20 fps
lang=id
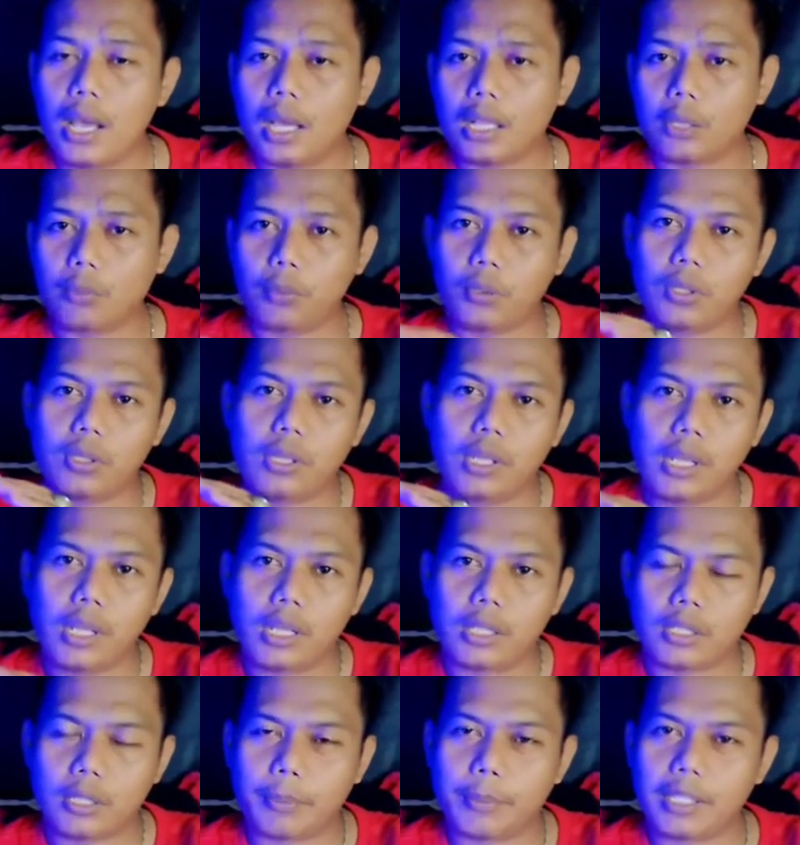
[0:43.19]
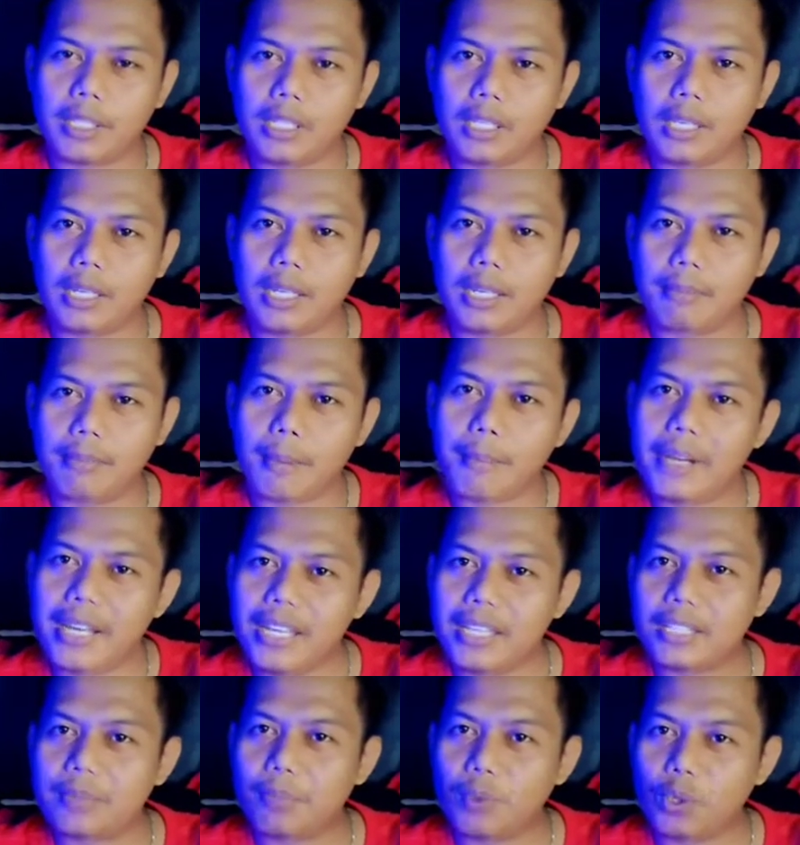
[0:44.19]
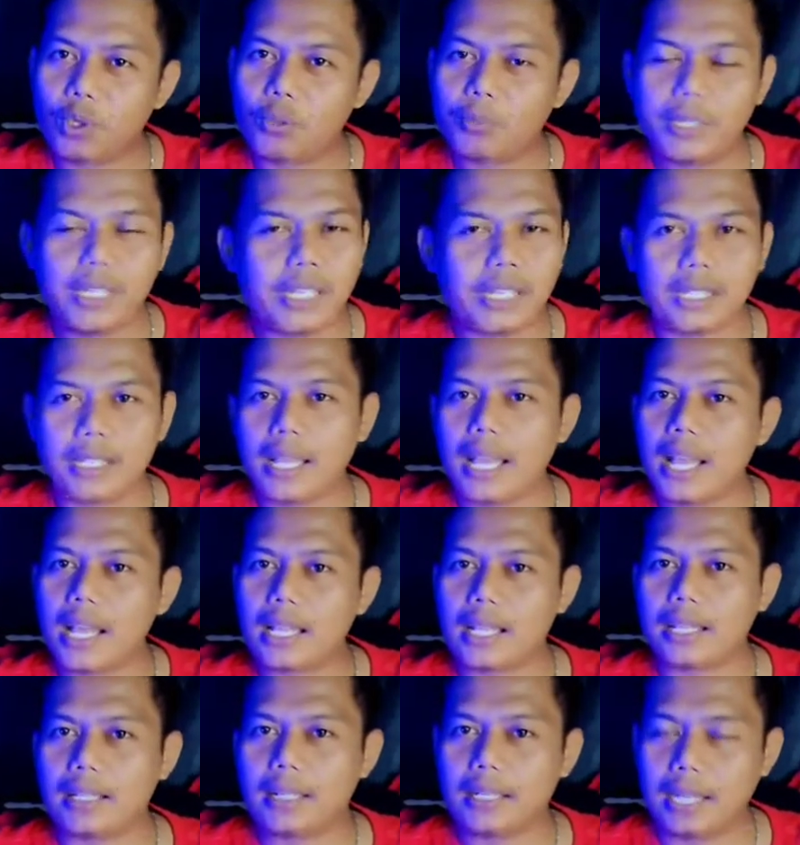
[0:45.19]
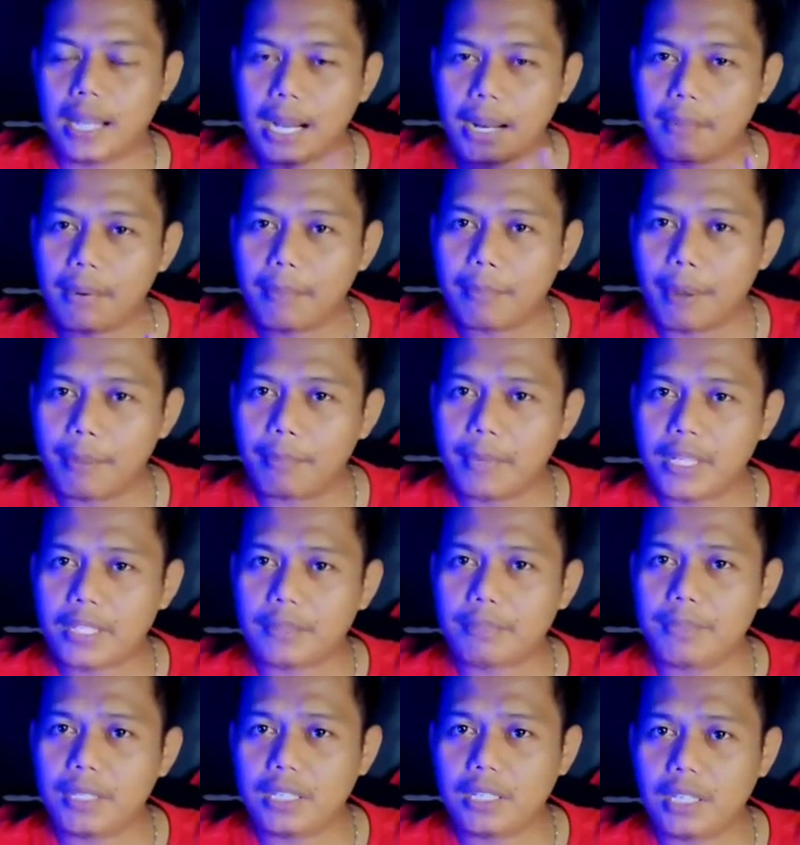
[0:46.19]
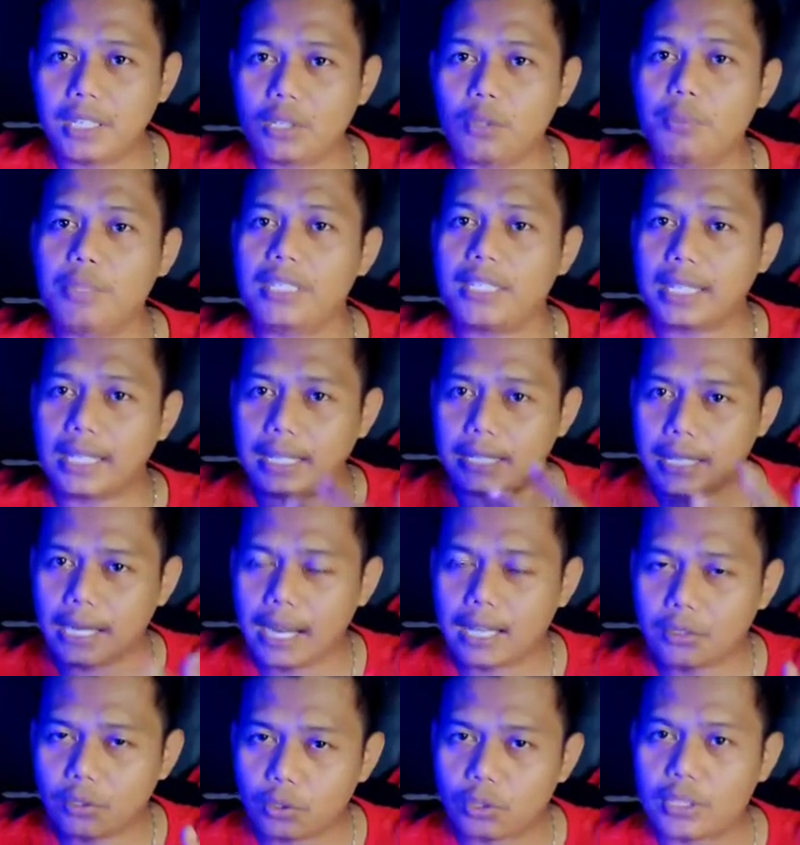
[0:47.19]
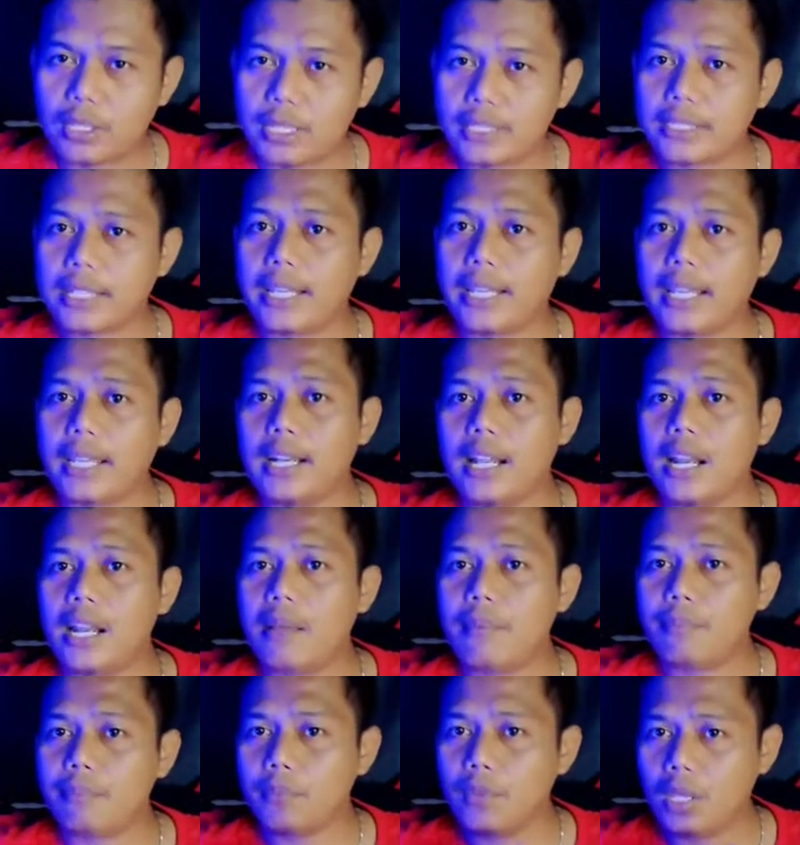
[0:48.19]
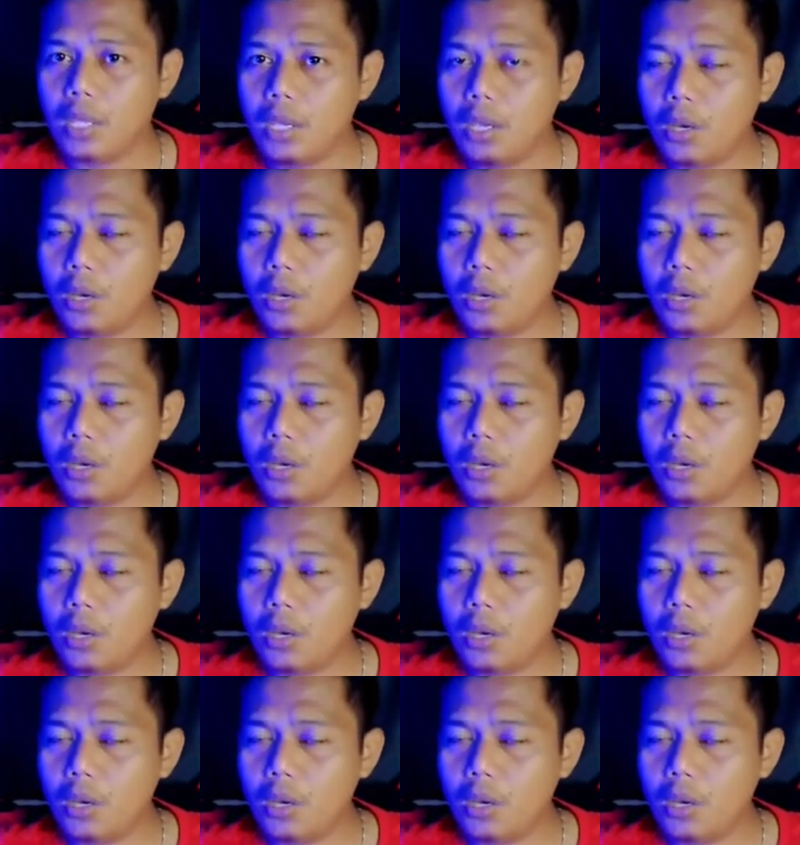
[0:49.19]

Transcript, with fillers: ataupun seperti 5 menit 10 menit enggak dalam 18 misi itu bisa kita langsung selesaikan dalam